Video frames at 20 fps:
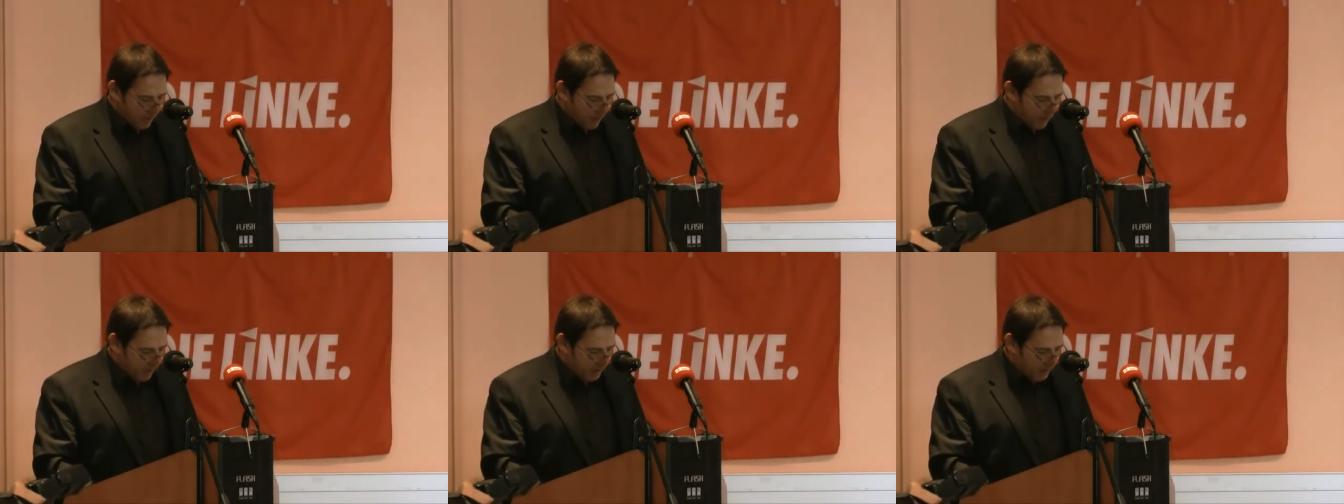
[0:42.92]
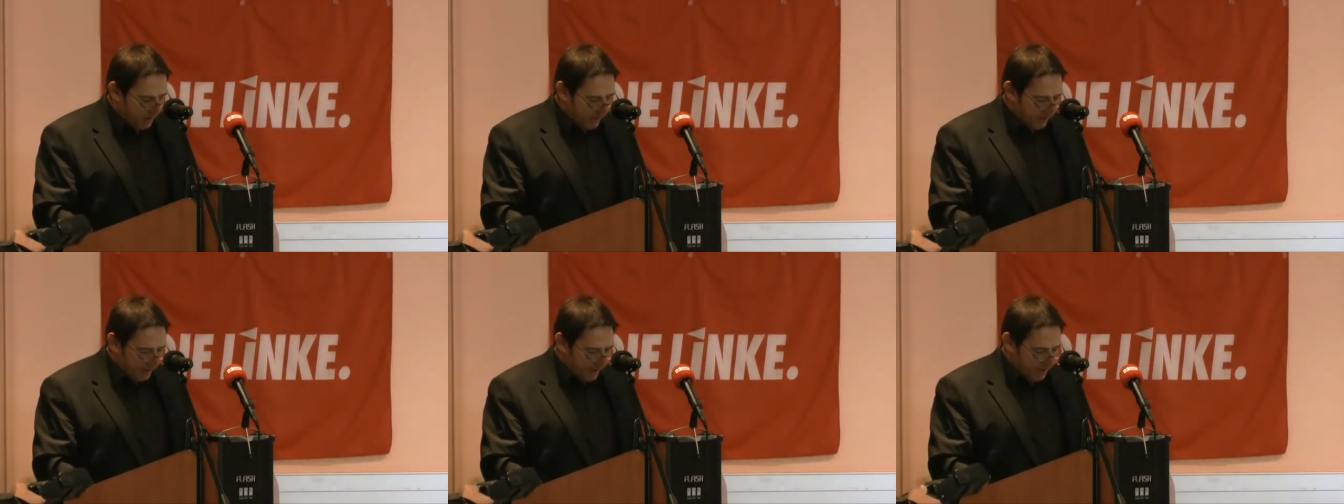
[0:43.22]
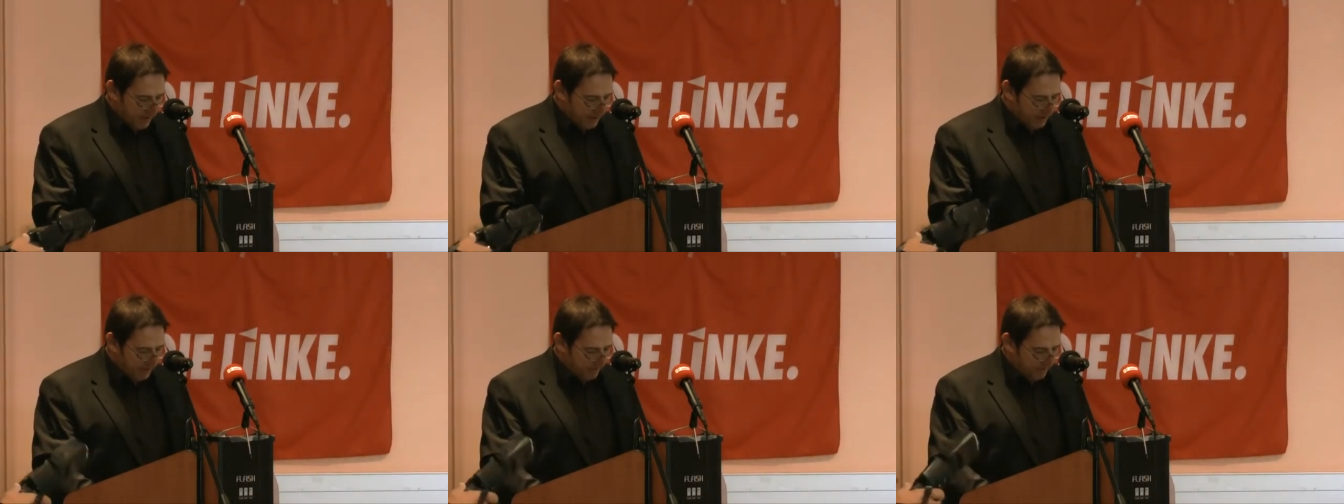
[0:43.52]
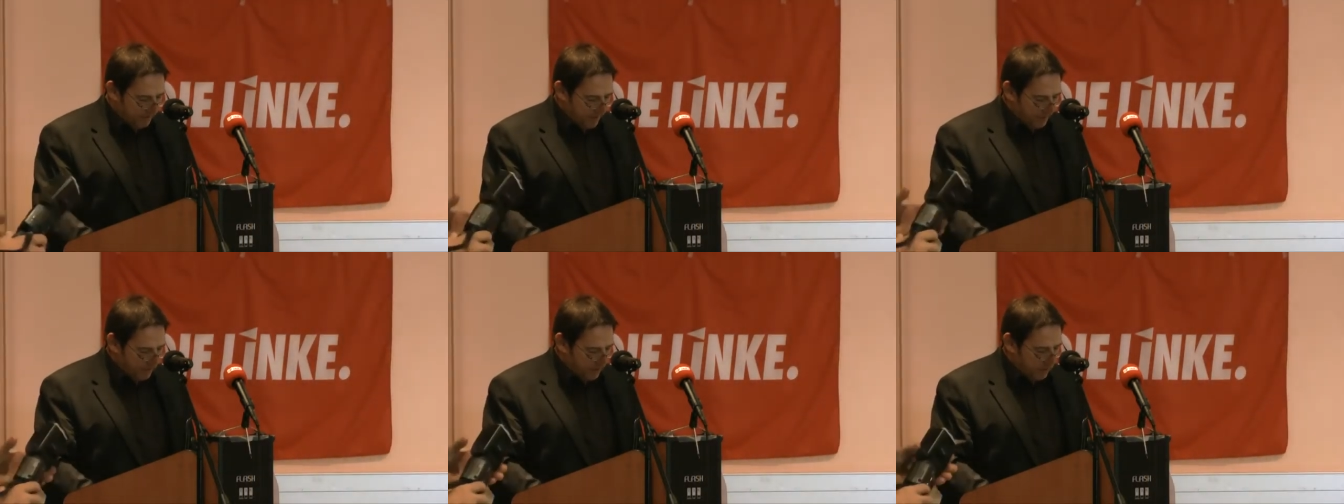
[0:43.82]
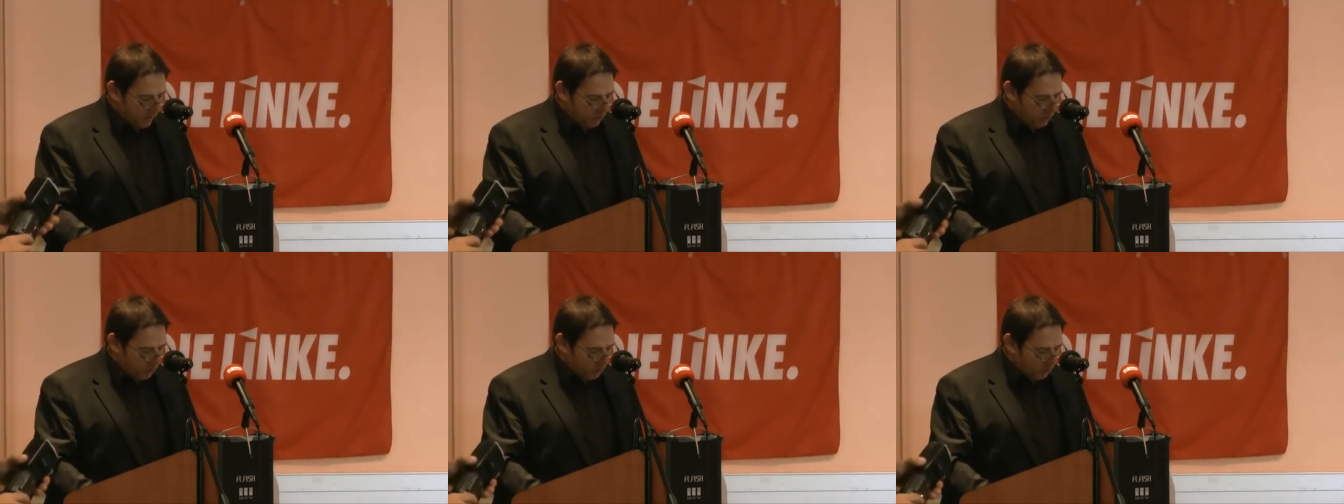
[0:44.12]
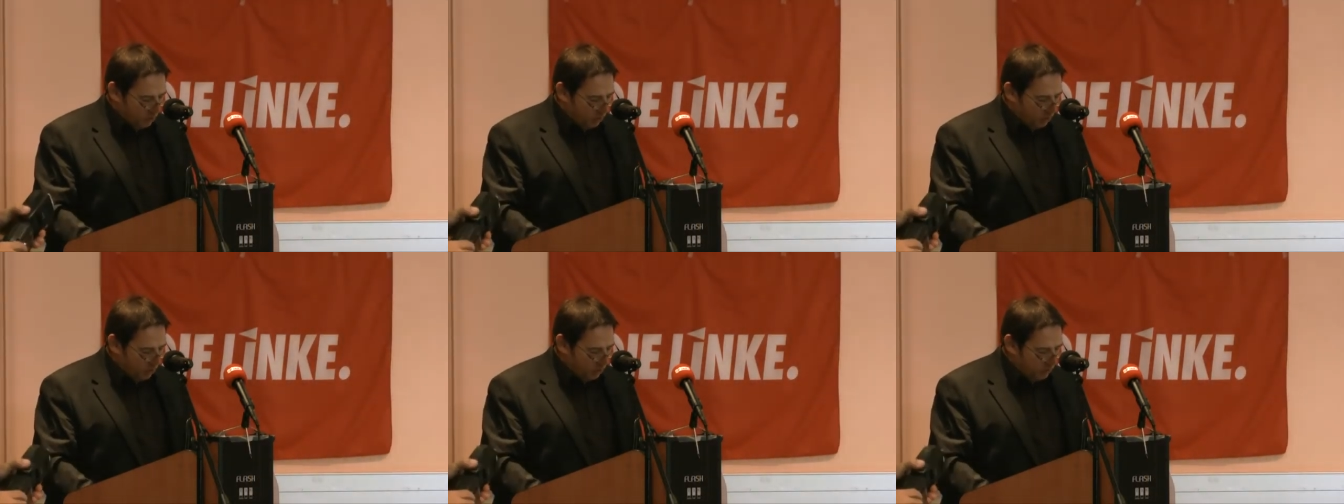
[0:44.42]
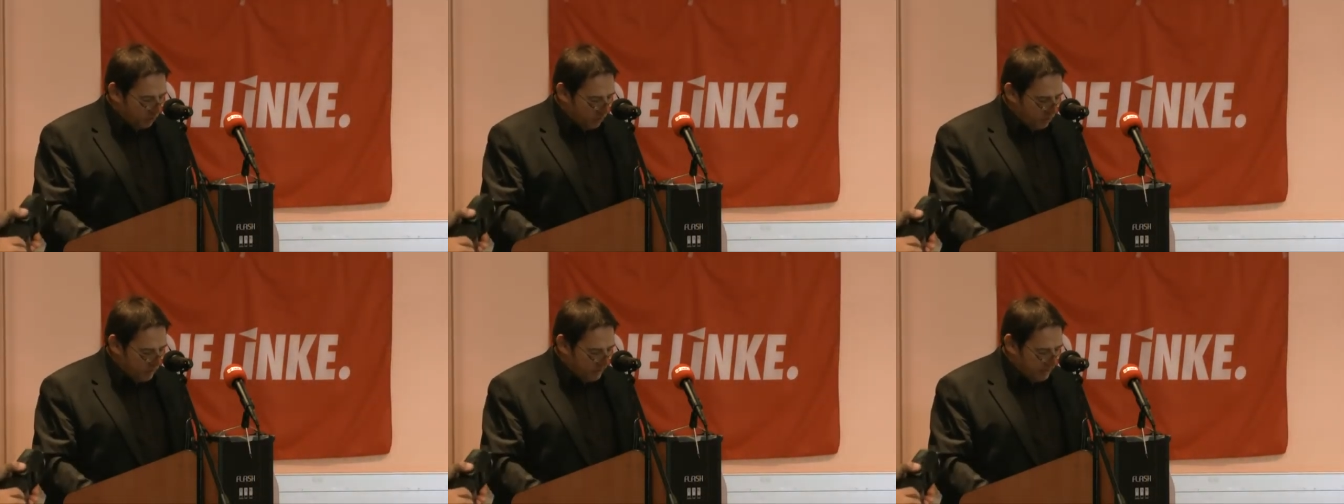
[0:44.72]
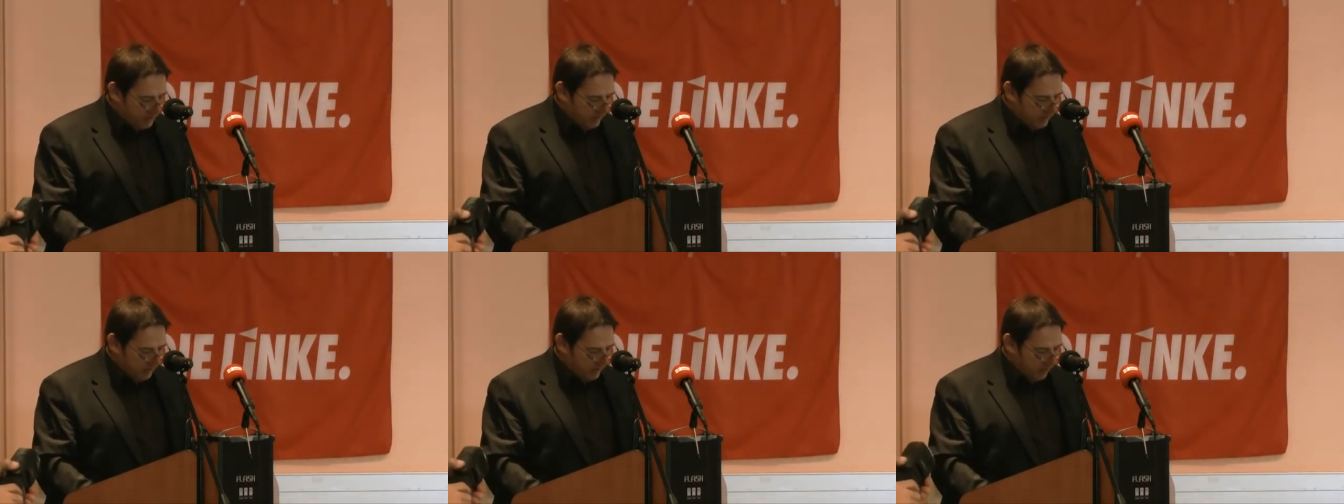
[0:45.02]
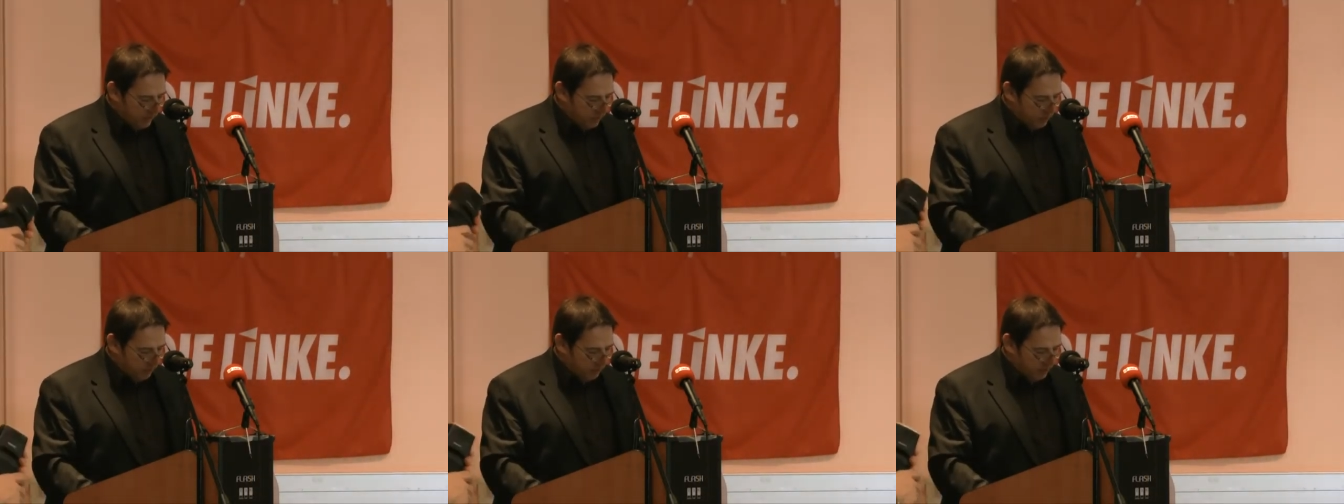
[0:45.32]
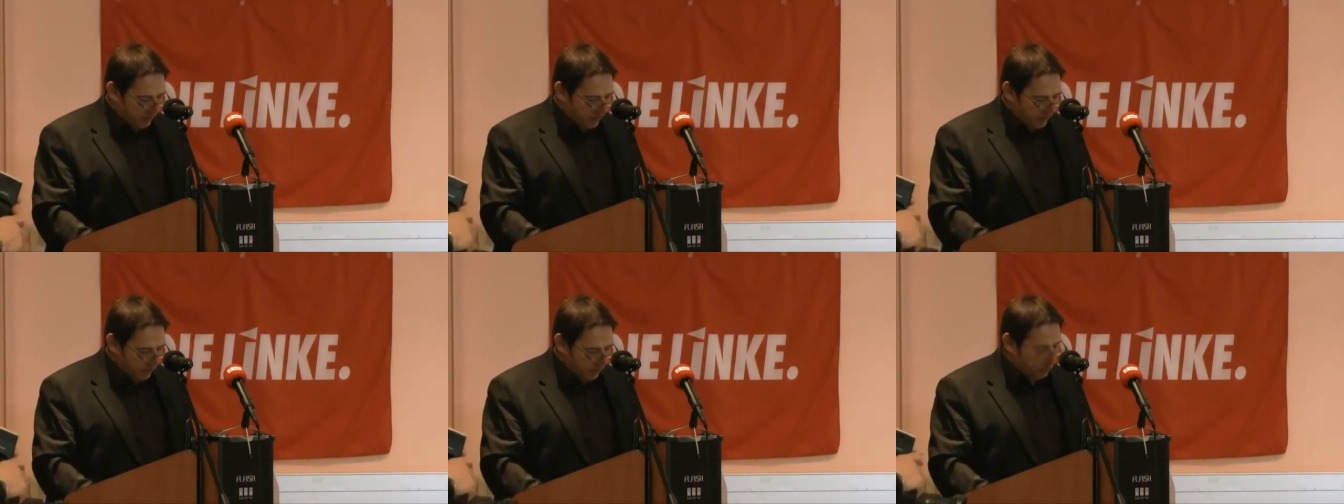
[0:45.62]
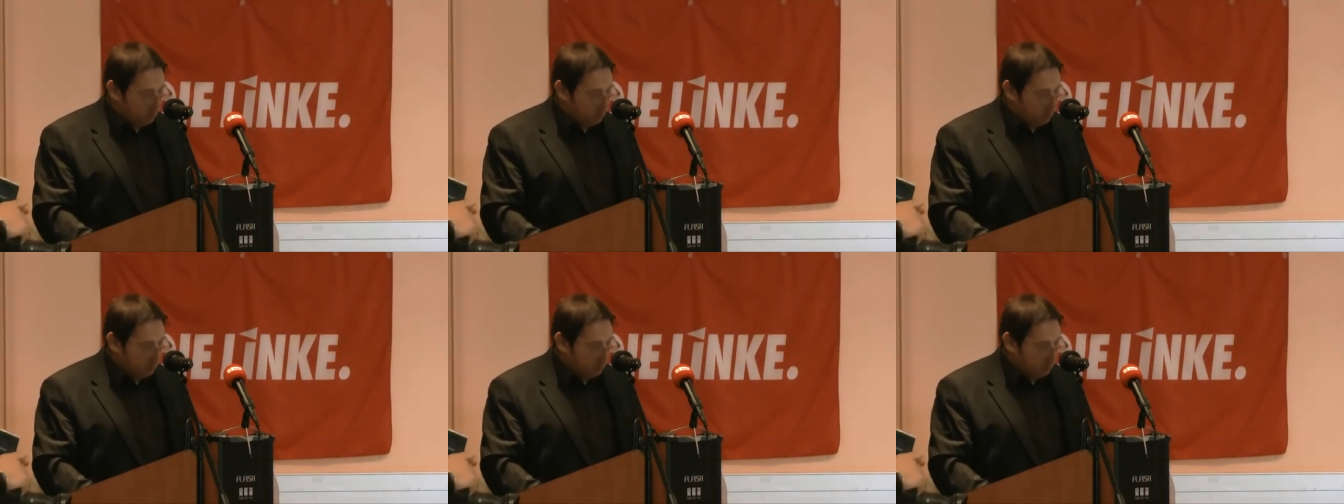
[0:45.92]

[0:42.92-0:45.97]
En effet, notre commune s'est développée